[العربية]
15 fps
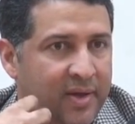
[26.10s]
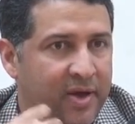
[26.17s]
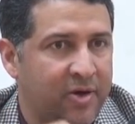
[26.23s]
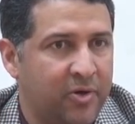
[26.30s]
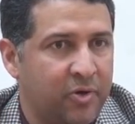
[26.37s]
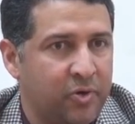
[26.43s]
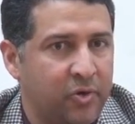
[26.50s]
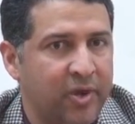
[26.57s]

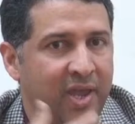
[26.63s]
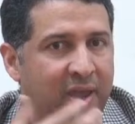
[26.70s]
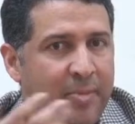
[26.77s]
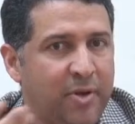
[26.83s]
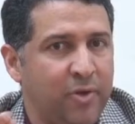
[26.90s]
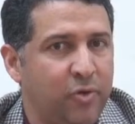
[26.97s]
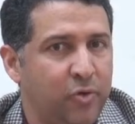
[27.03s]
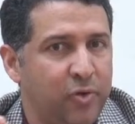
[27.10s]
الرؤية
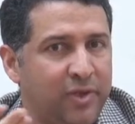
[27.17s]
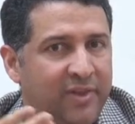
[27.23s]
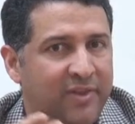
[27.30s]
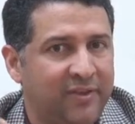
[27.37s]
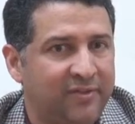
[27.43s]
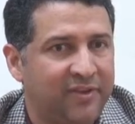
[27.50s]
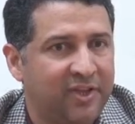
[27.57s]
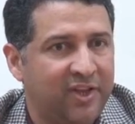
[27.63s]
من دون
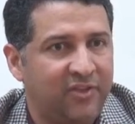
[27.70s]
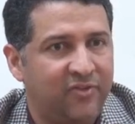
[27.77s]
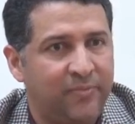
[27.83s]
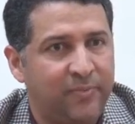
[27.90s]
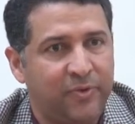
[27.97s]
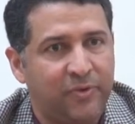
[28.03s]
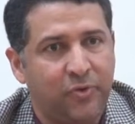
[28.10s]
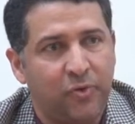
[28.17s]
التصنيف
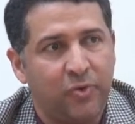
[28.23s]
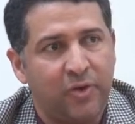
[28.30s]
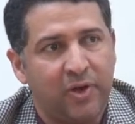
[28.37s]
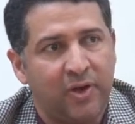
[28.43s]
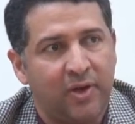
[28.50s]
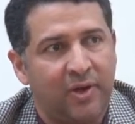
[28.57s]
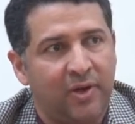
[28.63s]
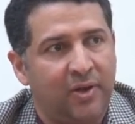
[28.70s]
بتكون
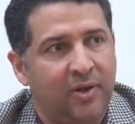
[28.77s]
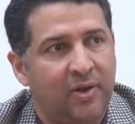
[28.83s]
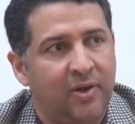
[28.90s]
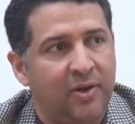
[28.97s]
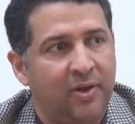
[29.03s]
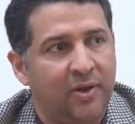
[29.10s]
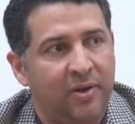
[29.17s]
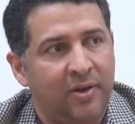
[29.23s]

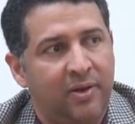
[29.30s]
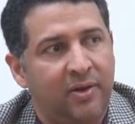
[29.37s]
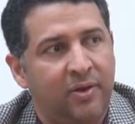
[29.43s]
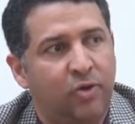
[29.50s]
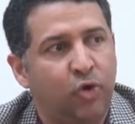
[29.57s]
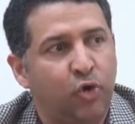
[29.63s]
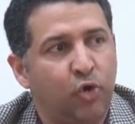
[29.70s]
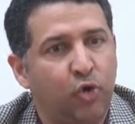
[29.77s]

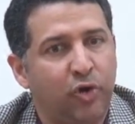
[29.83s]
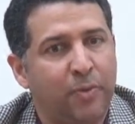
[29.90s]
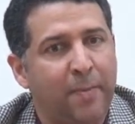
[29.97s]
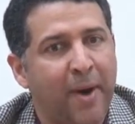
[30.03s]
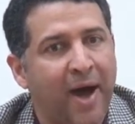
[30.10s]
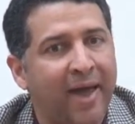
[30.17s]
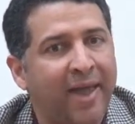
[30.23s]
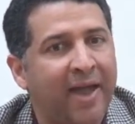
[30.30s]
الحدود
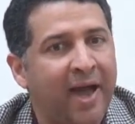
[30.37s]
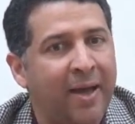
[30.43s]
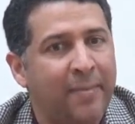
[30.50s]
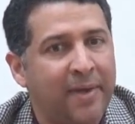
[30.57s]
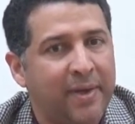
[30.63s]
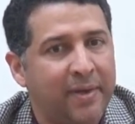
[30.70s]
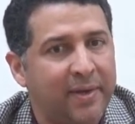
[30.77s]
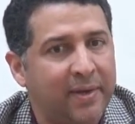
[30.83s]
مائعة
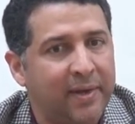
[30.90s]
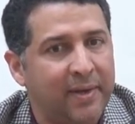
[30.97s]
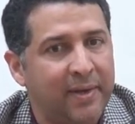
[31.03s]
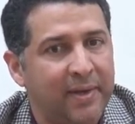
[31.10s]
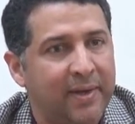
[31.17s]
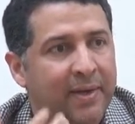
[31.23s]
بين